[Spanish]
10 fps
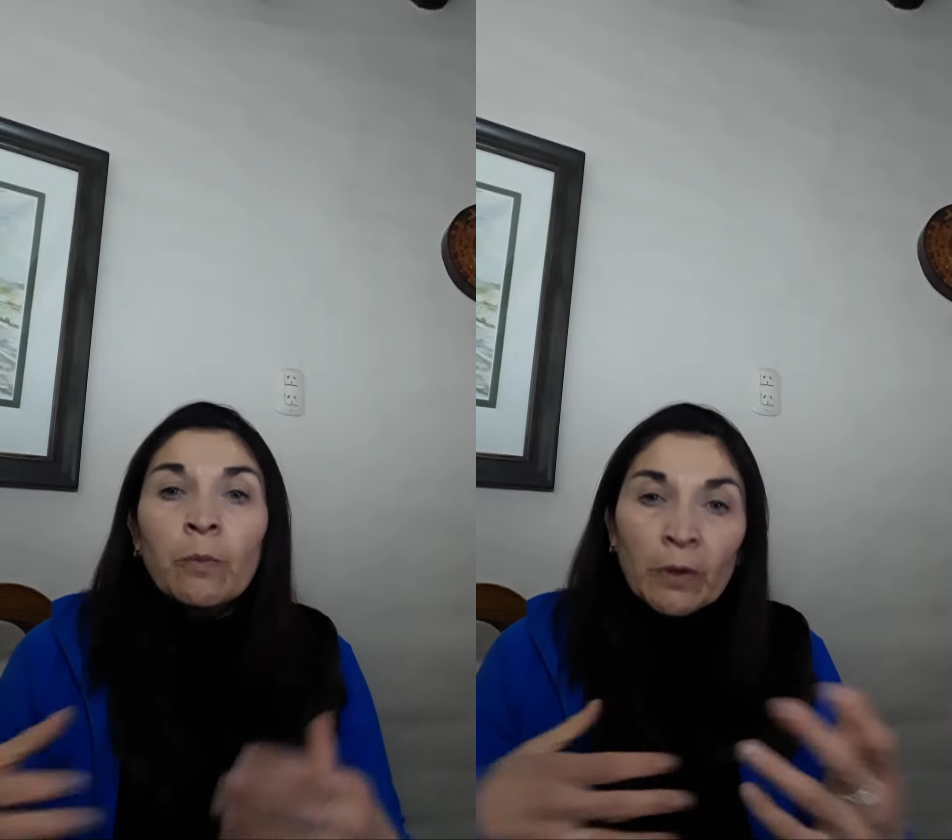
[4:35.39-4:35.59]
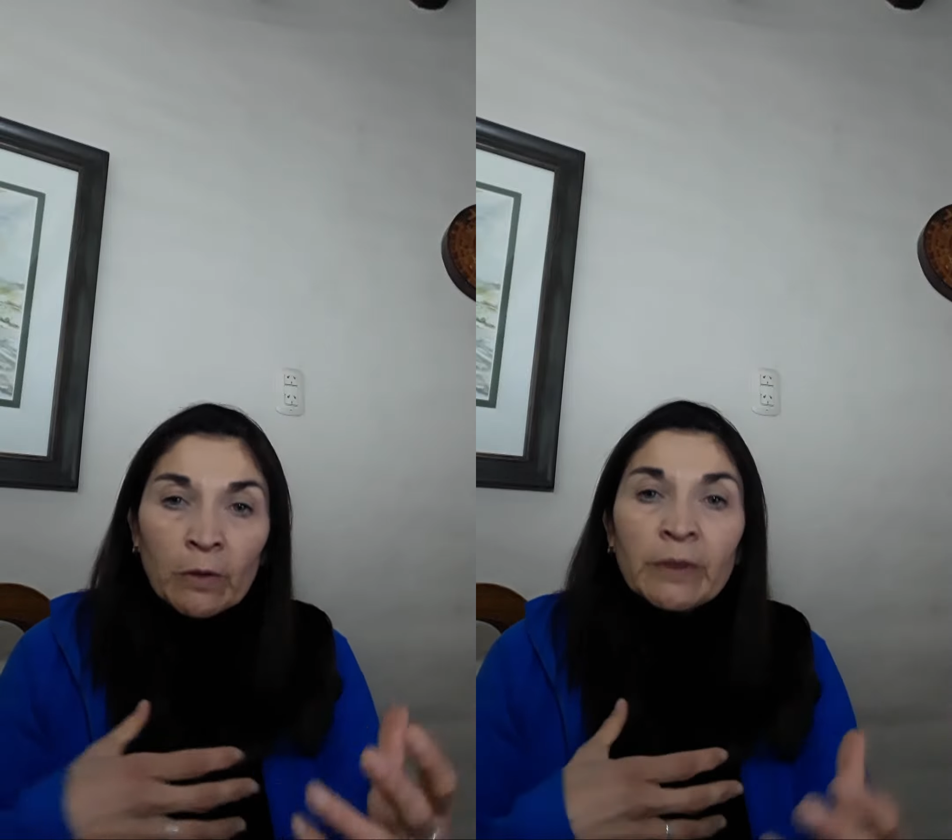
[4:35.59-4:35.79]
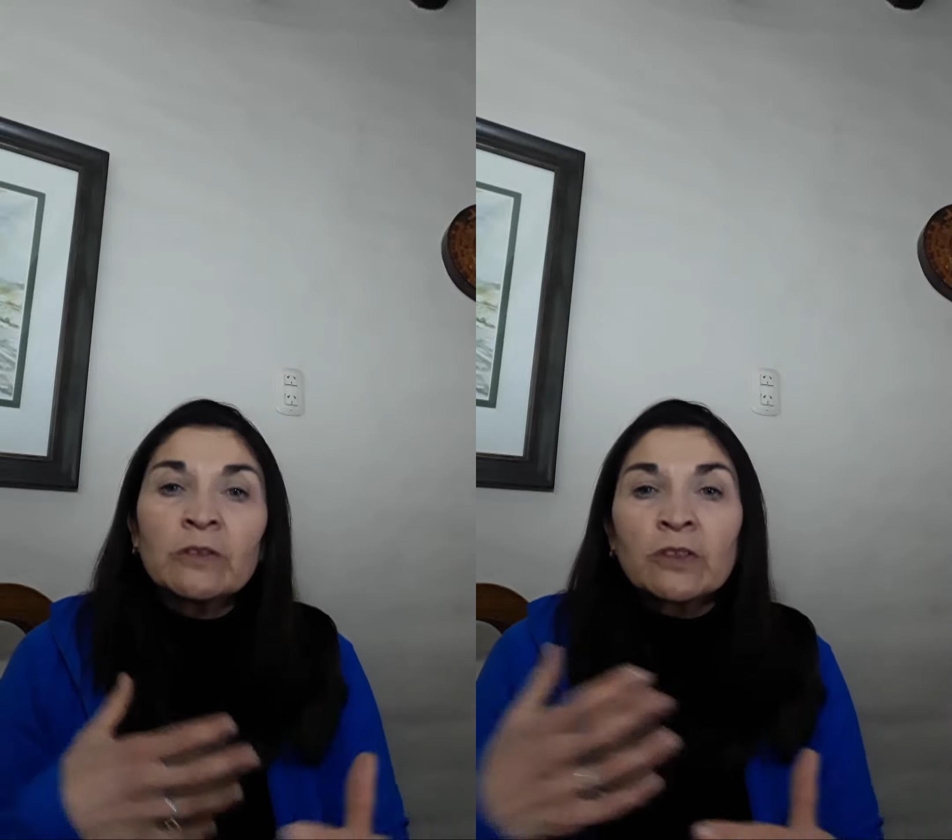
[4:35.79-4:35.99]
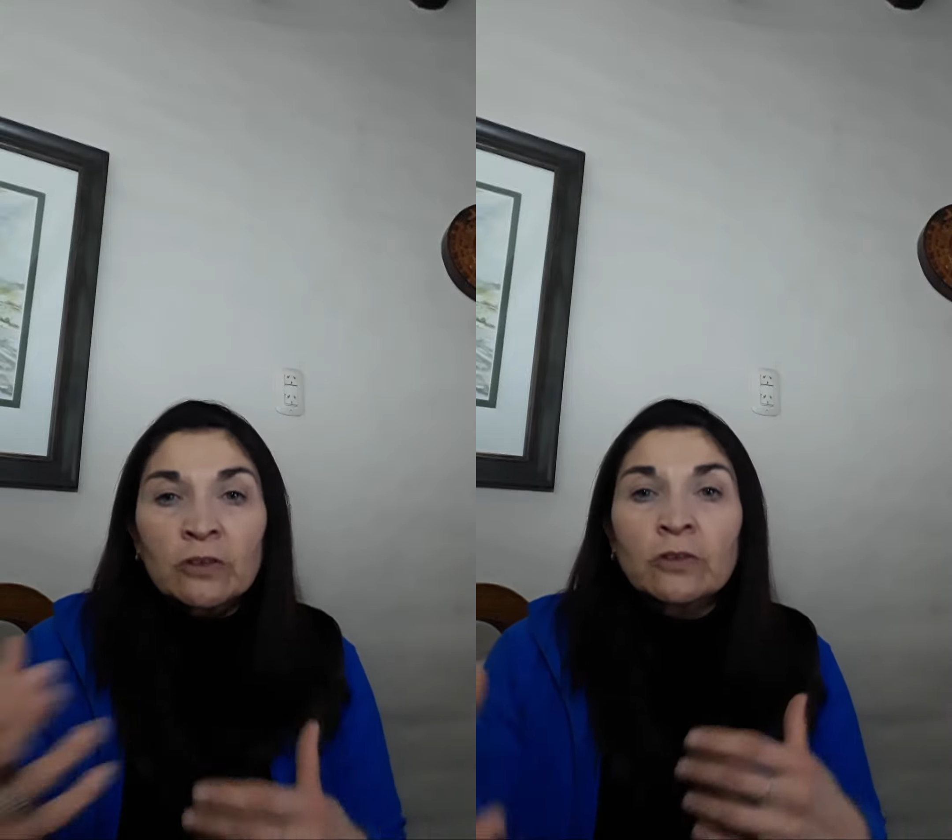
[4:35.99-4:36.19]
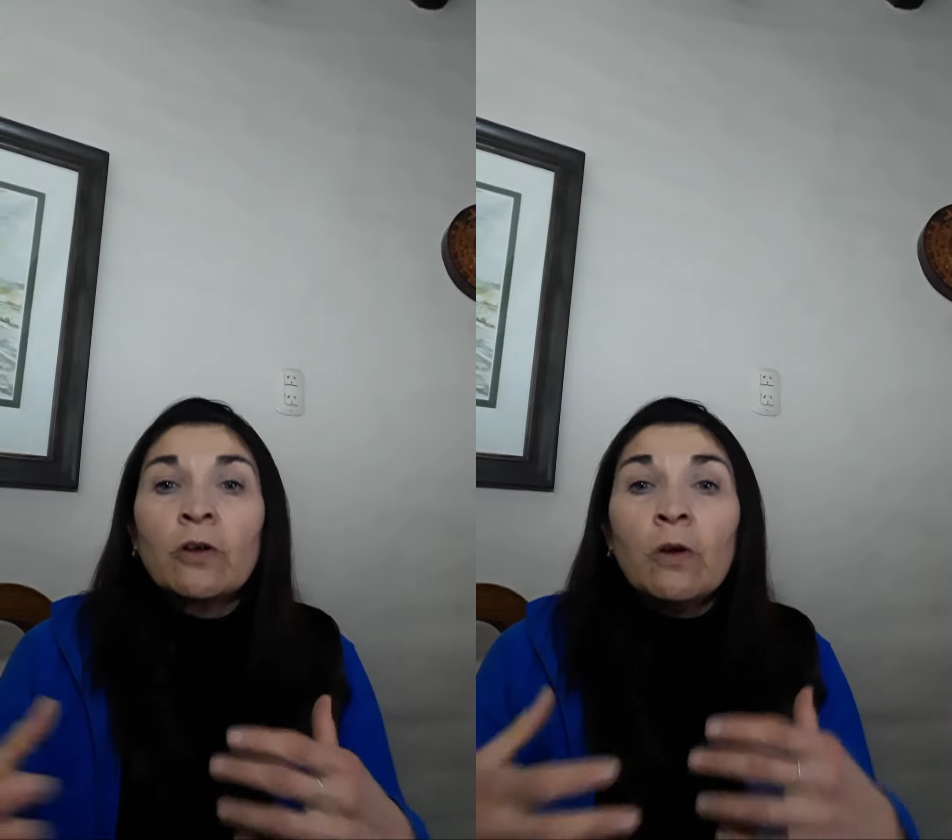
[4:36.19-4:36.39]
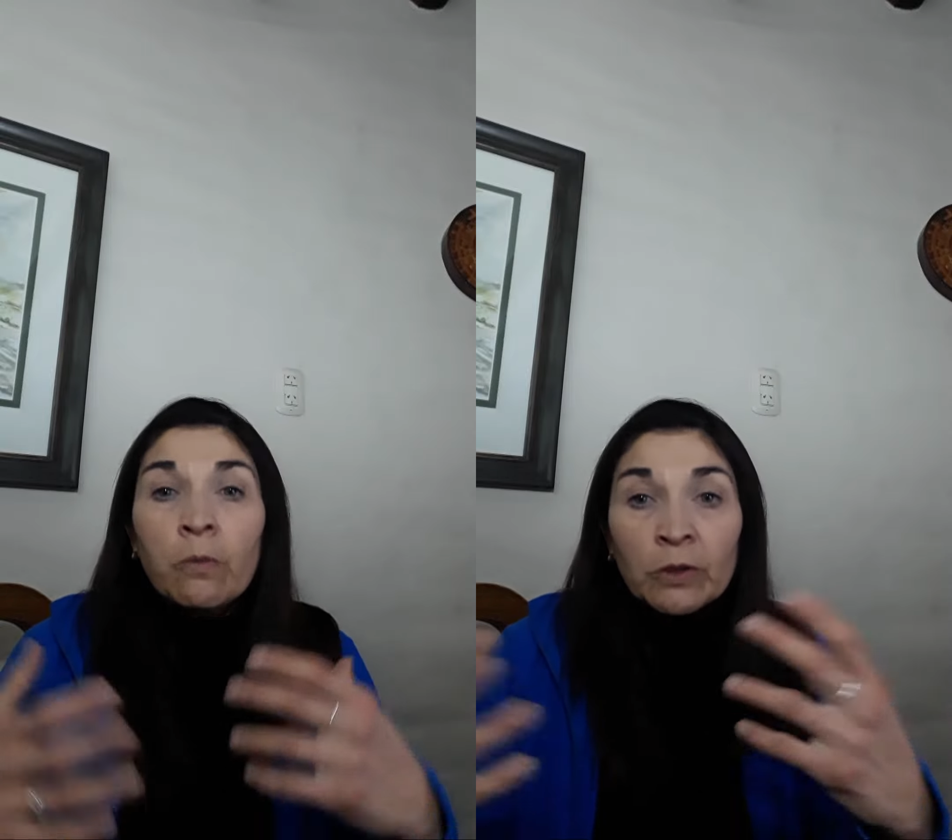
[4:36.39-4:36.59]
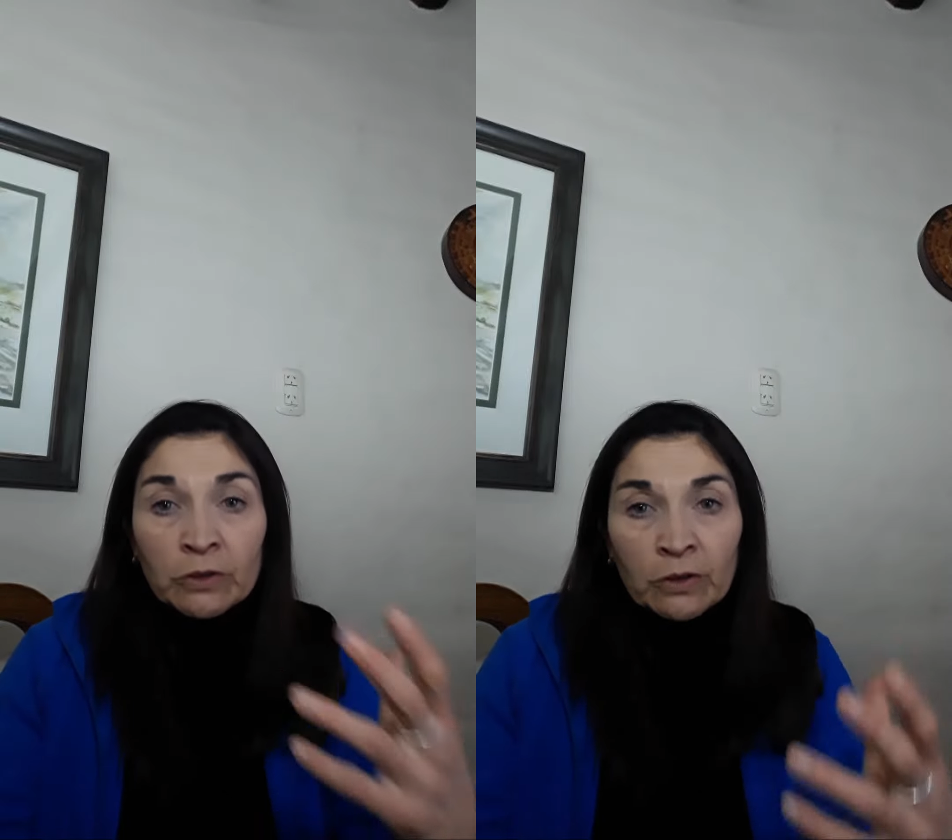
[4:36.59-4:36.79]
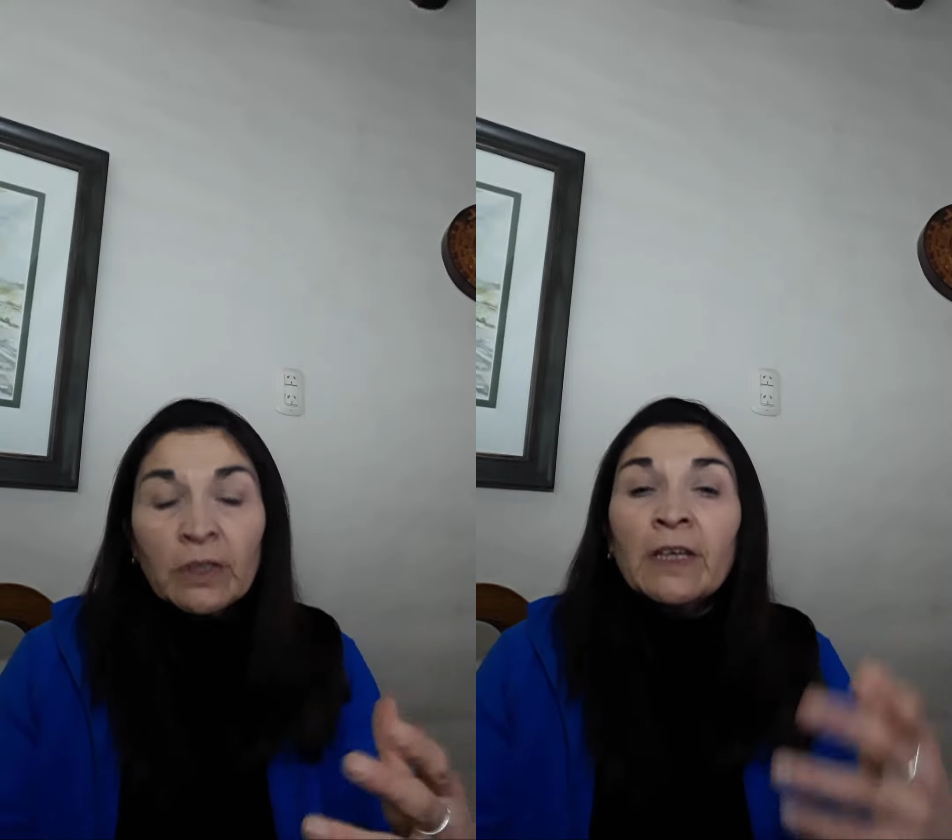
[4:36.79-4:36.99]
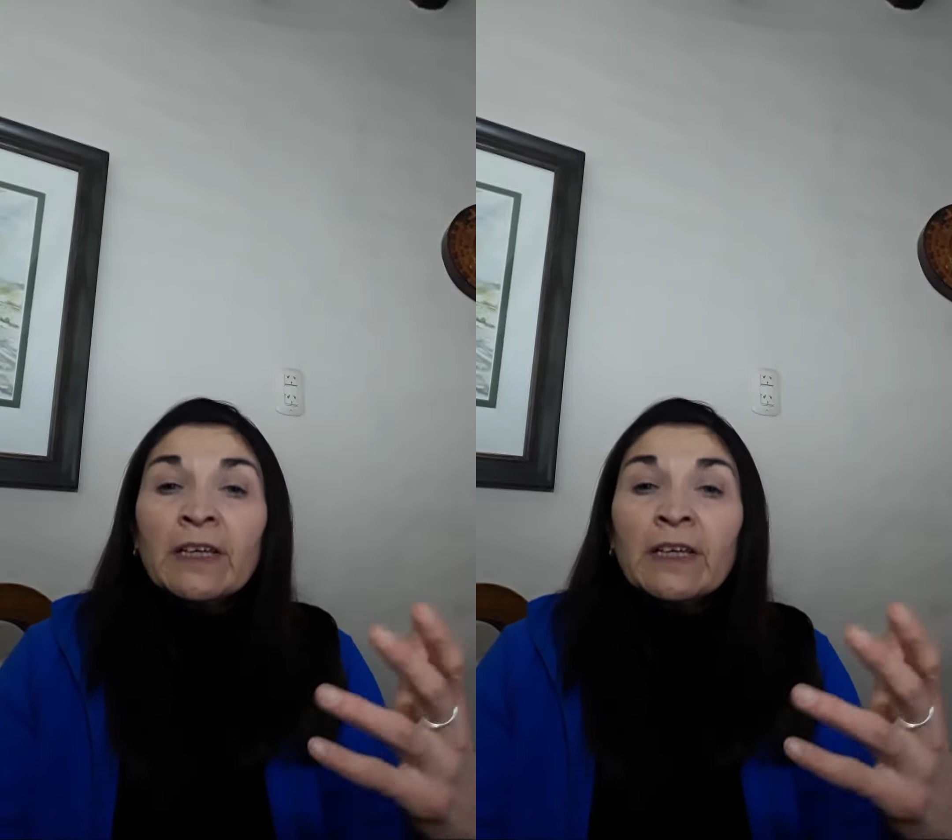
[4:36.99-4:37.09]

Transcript: o por lo menos esos son los votos